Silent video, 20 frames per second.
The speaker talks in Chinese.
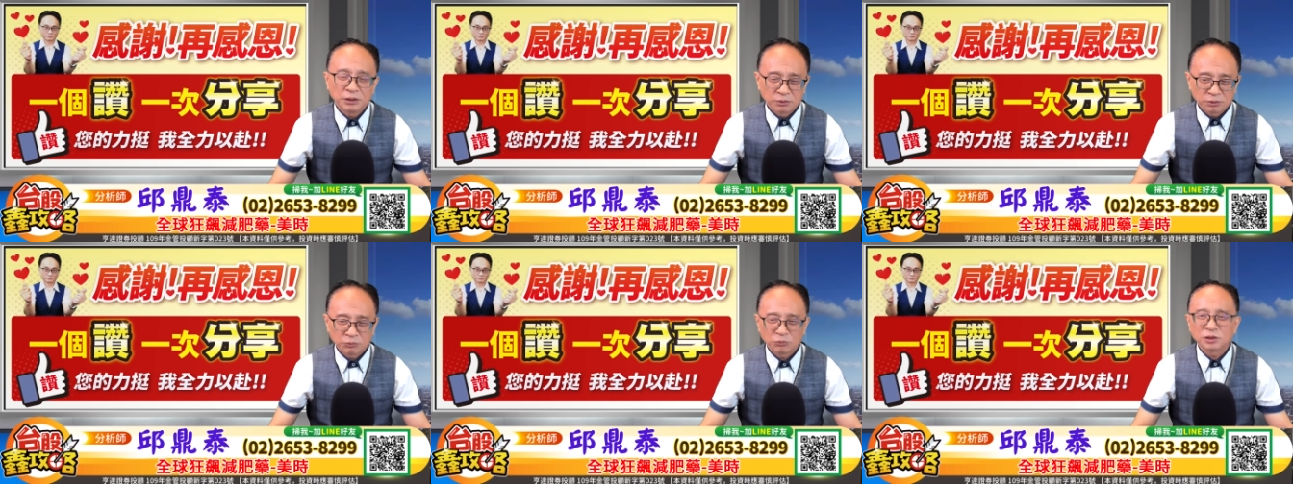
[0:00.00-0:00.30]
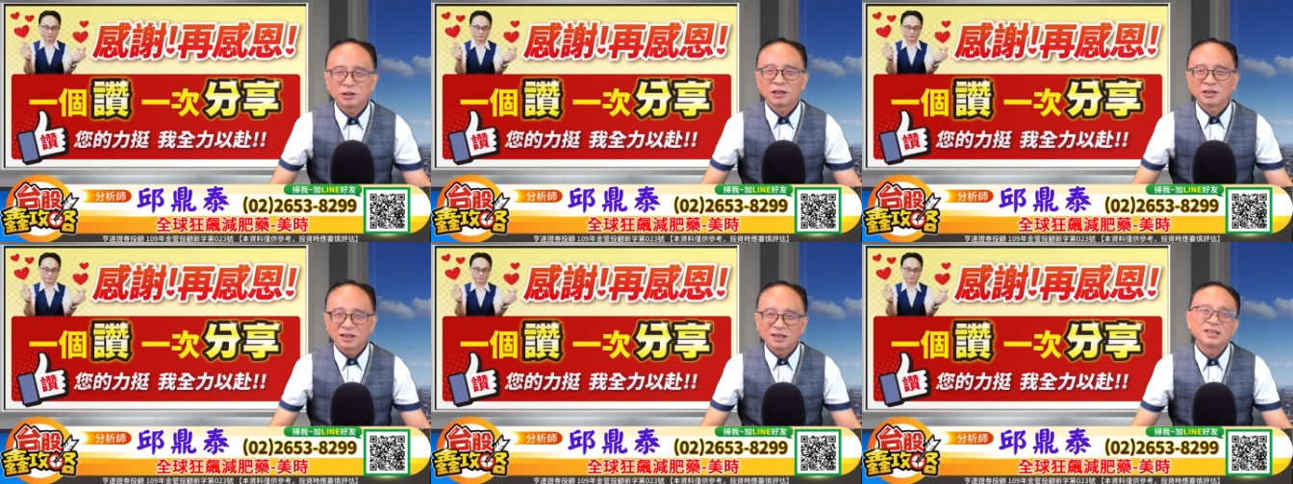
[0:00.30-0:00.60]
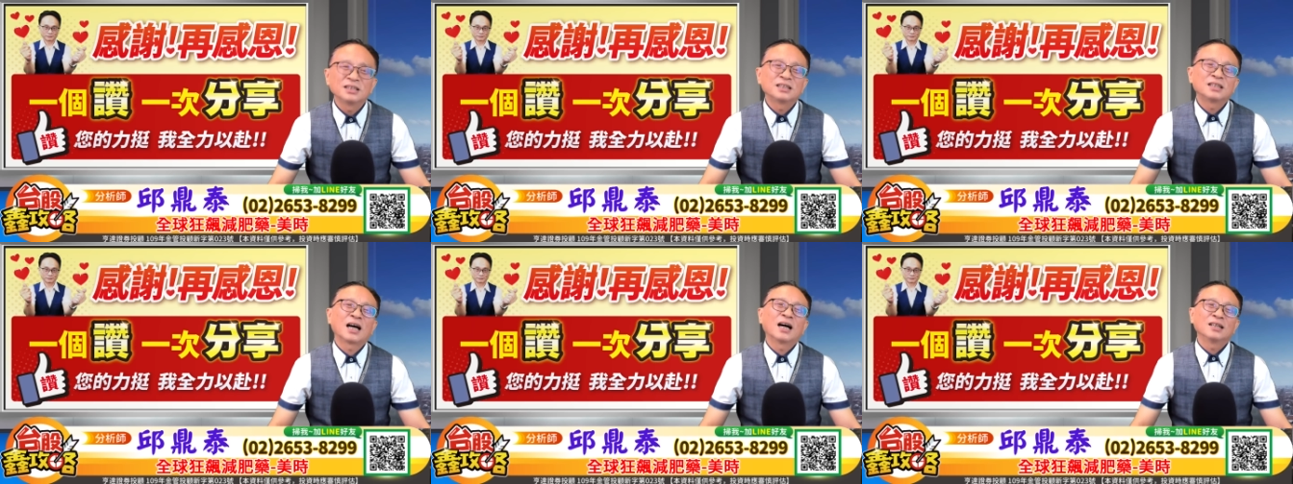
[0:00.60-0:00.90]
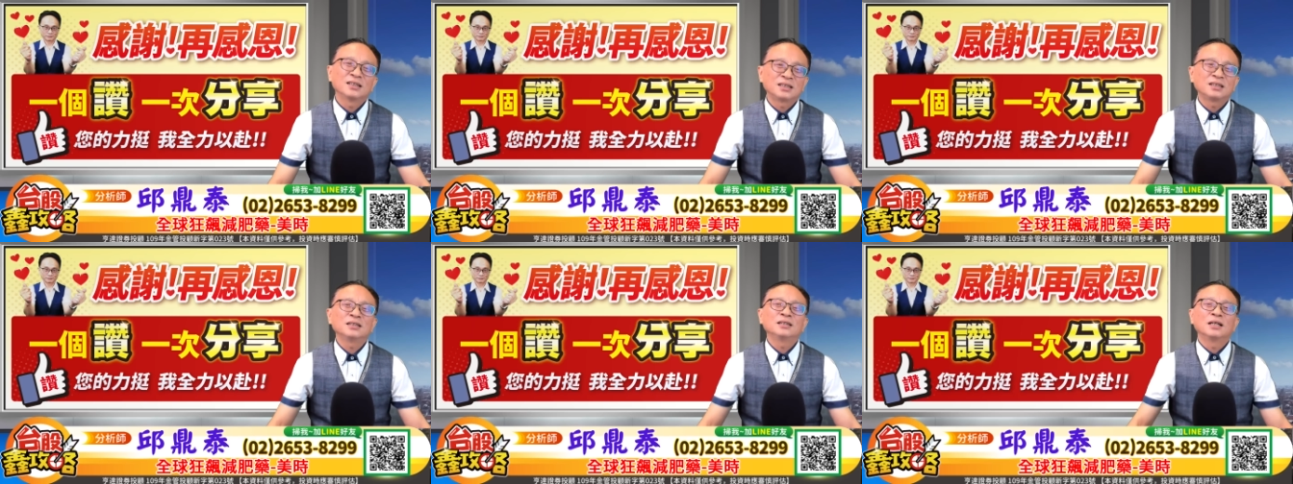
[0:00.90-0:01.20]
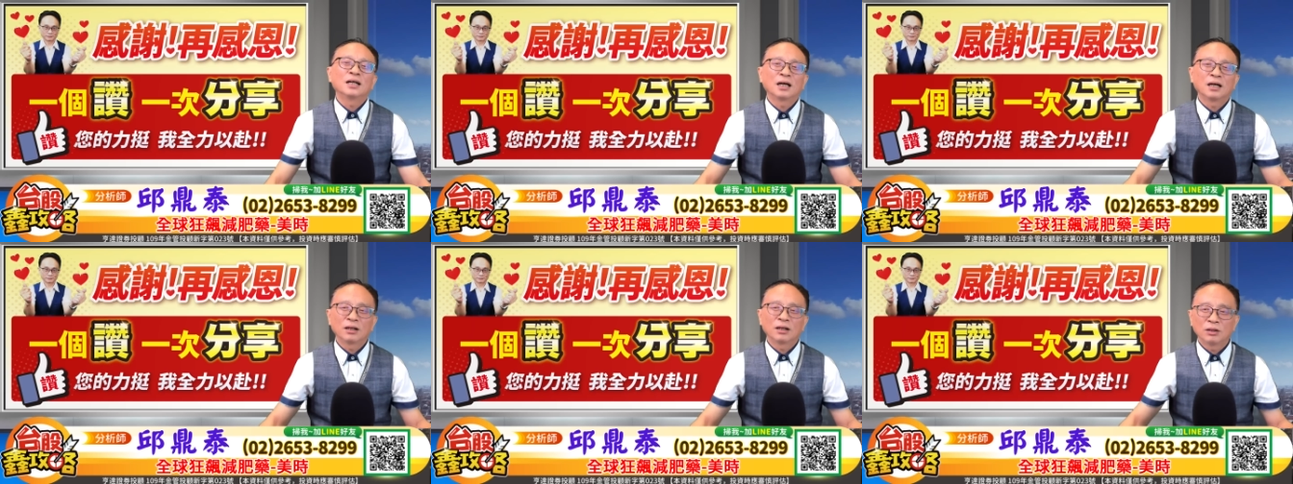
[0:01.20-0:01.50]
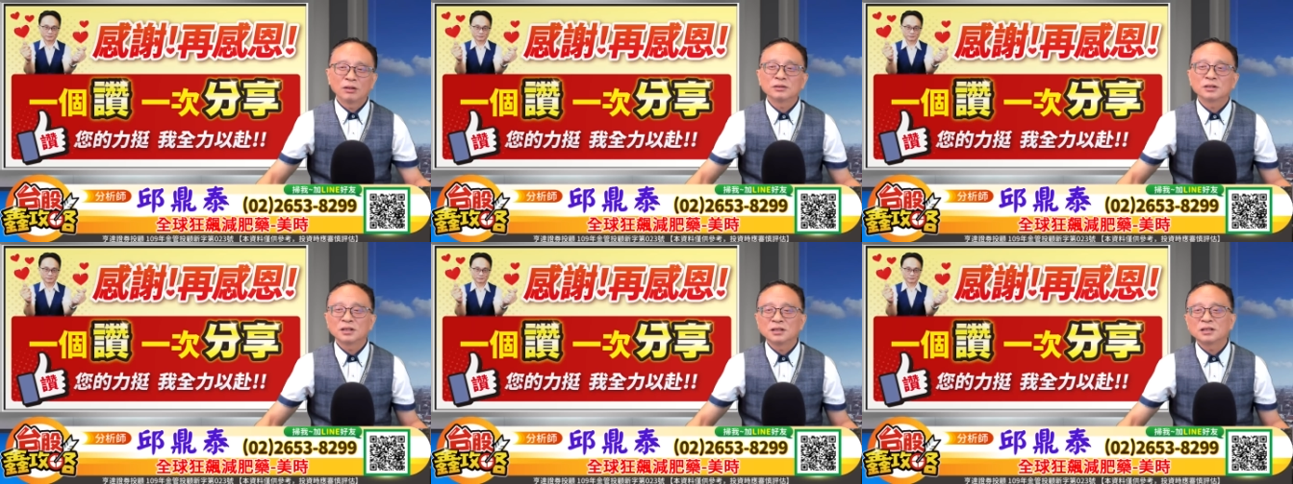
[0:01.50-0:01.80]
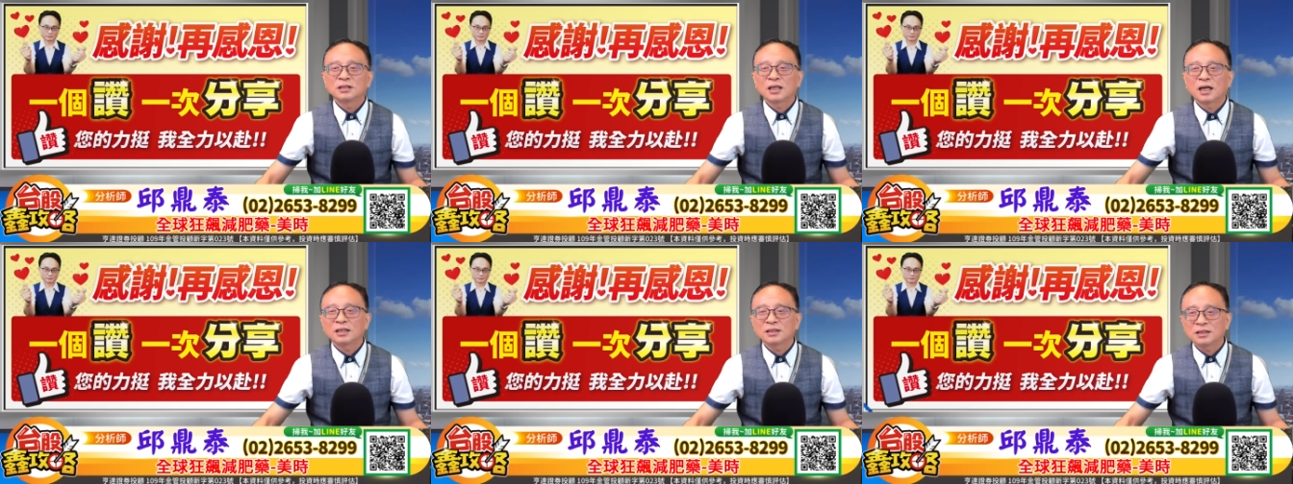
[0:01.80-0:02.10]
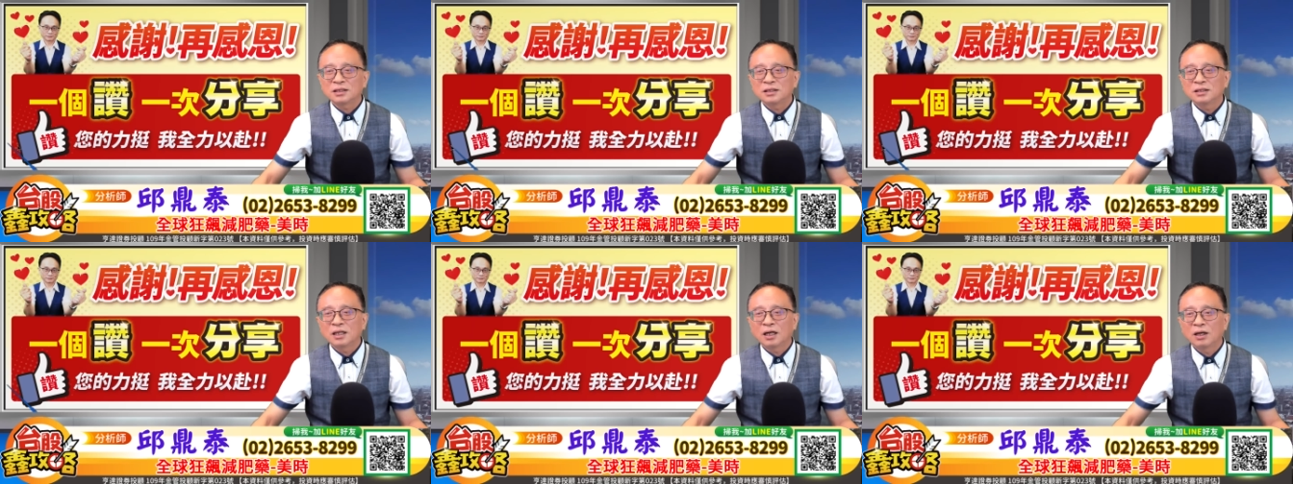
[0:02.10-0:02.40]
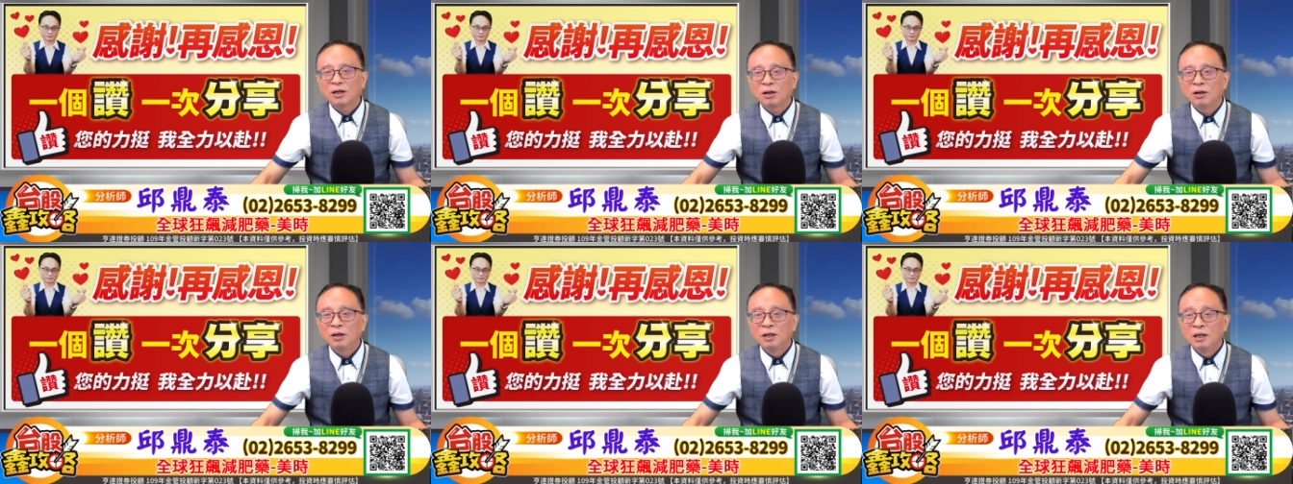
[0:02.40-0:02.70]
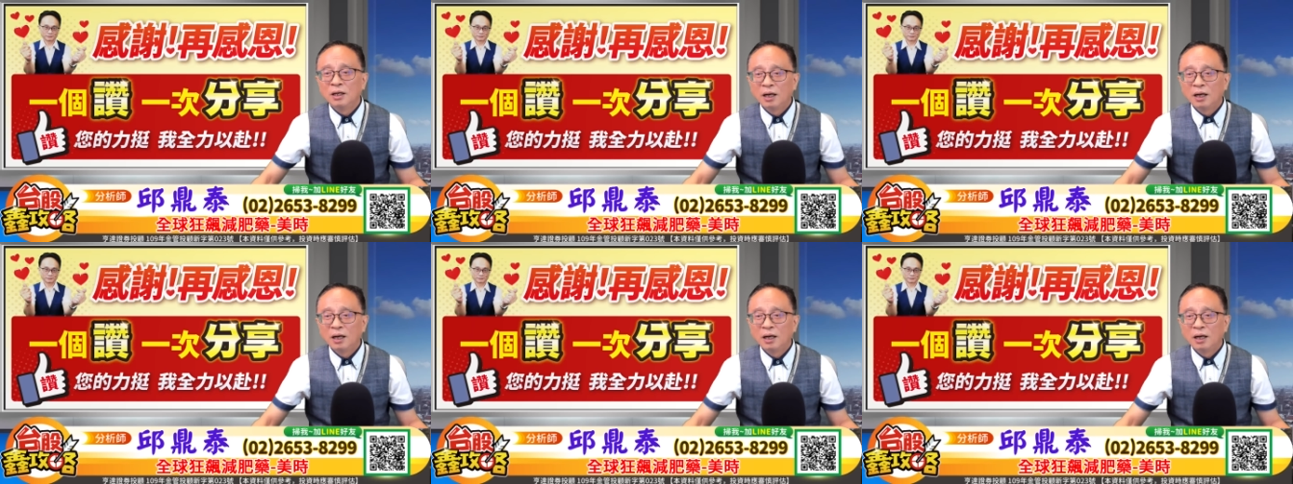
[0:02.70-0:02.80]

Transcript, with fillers: 我想这是常事啦，哦，这是常事啦，啊。